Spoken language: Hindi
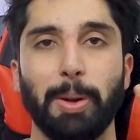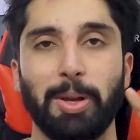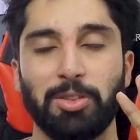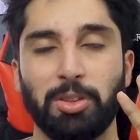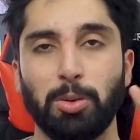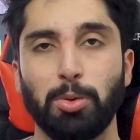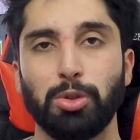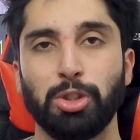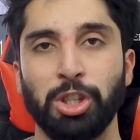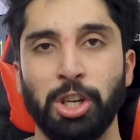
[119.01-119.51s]

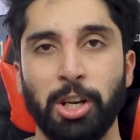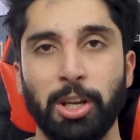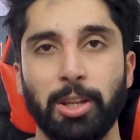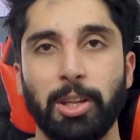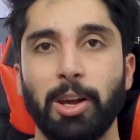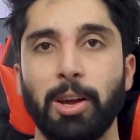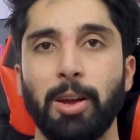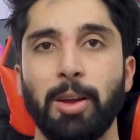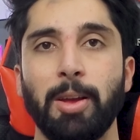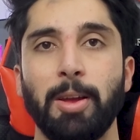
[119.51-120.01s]
पैसे कुछ नहीं
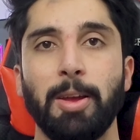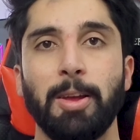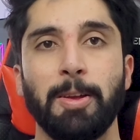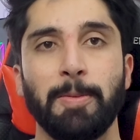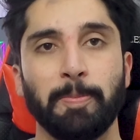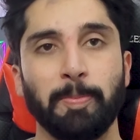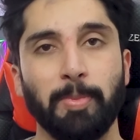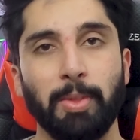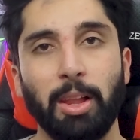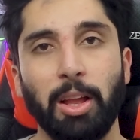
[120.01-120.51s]
लेता
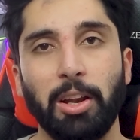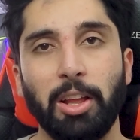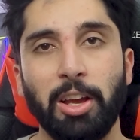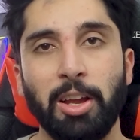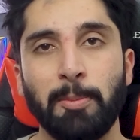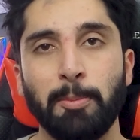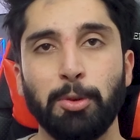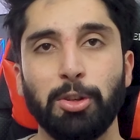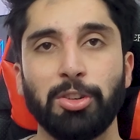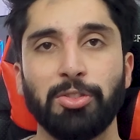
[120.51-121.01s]

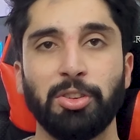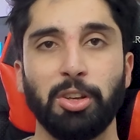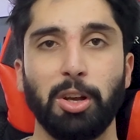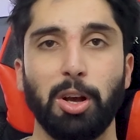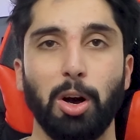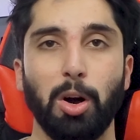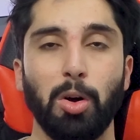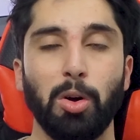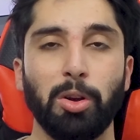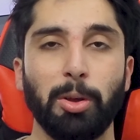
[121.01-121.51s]
लेकिन मुझे
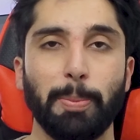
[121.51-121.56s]
सिखाओ